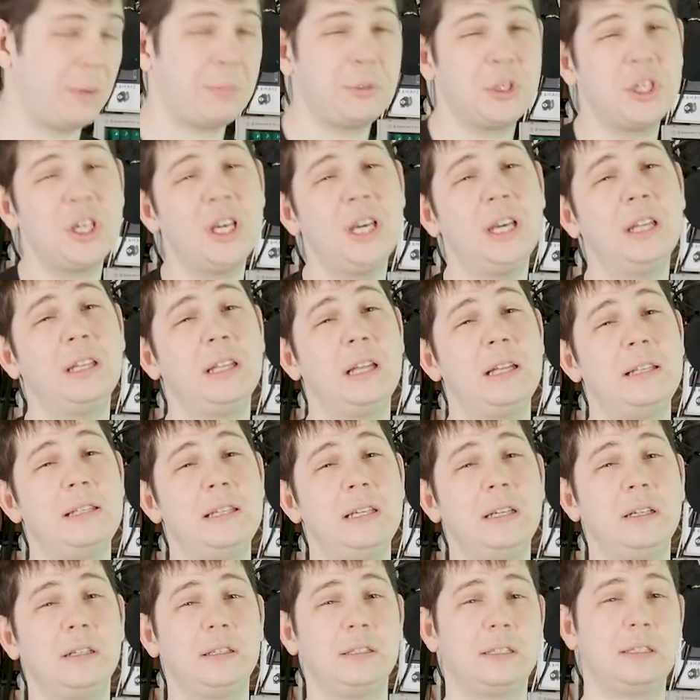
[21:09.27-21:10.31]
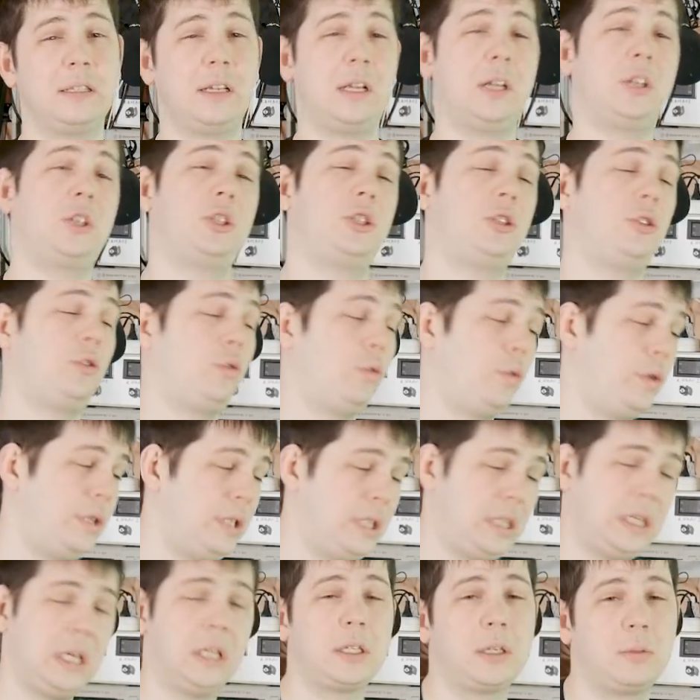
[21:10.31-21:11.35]
Вообще я надеялся, что
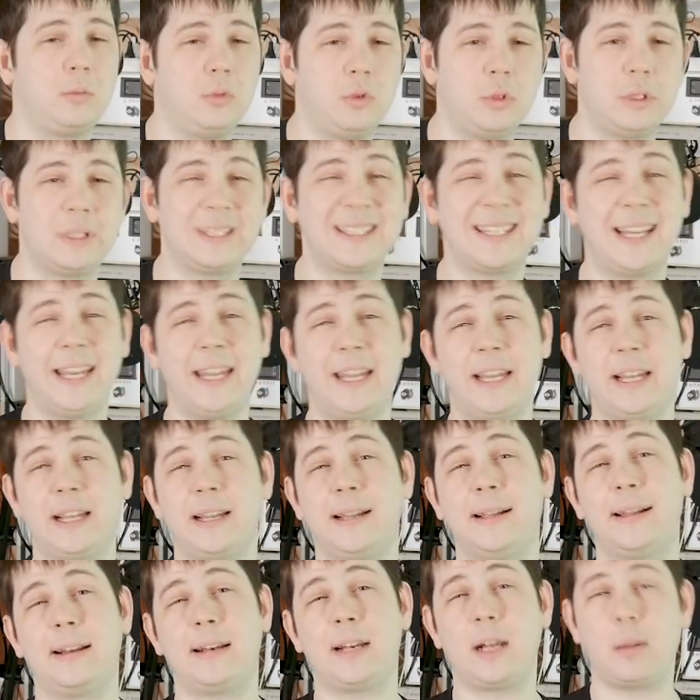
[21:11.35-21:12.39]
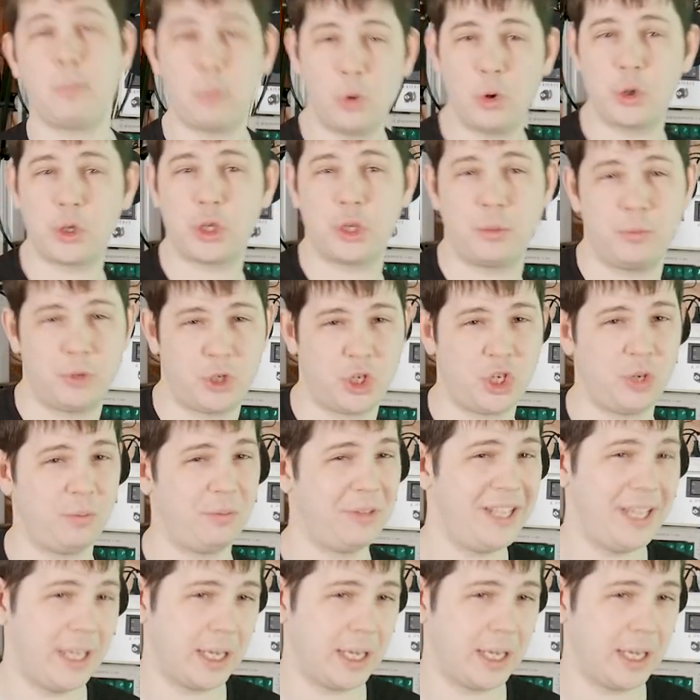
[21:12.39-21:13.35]
индикатор будет скорее рабочим, чем